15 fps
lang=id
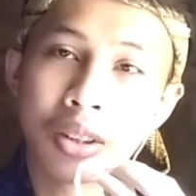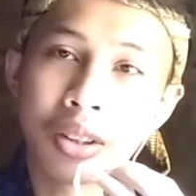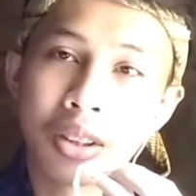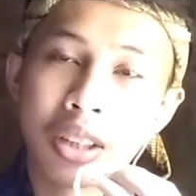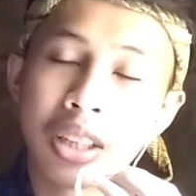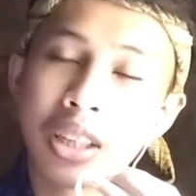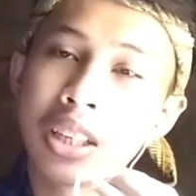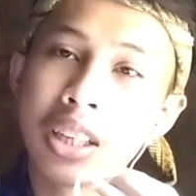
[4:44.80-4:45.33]
dot
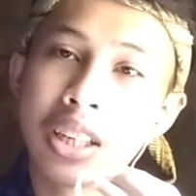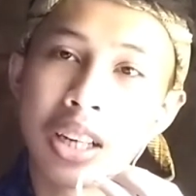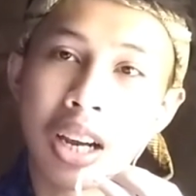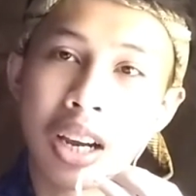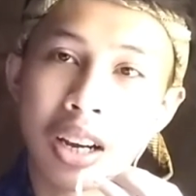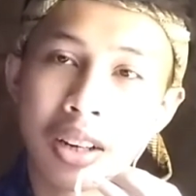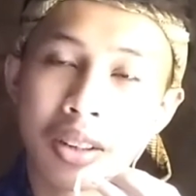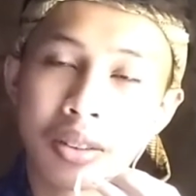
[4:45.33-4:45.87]

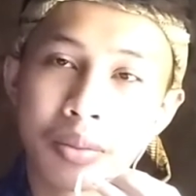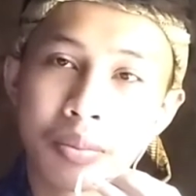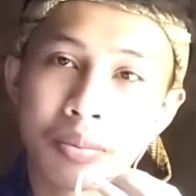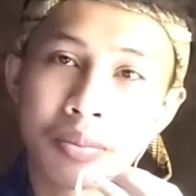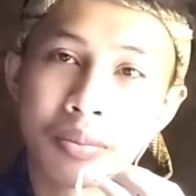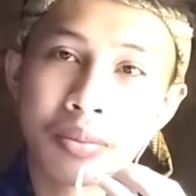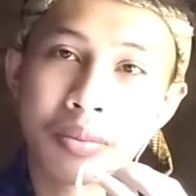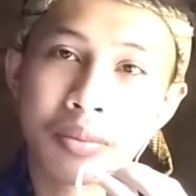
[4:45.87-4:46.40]
ina
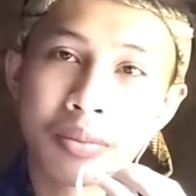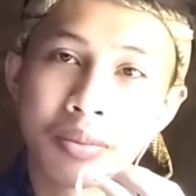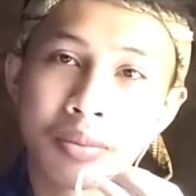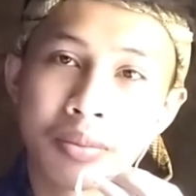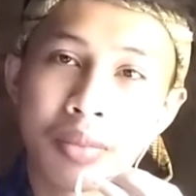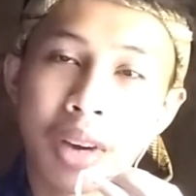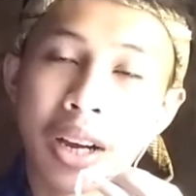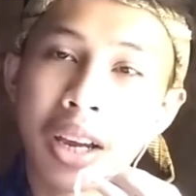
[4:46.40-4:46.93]

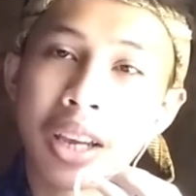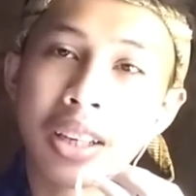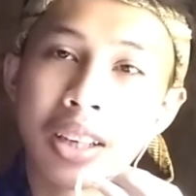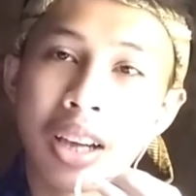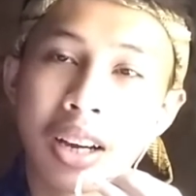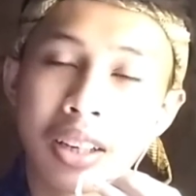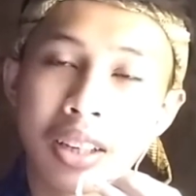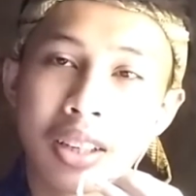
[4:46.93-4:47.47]
pakai
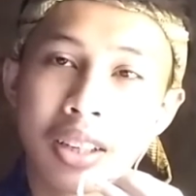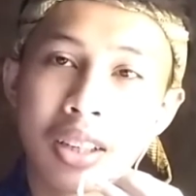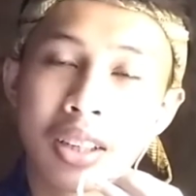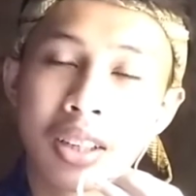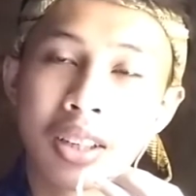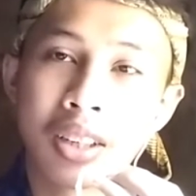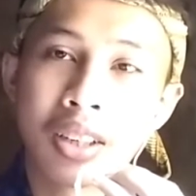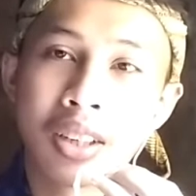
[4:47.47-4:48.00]
i yang
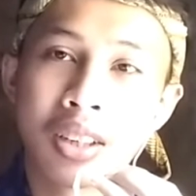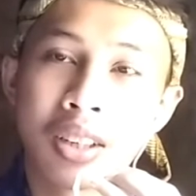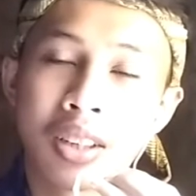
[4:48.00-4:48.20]
ini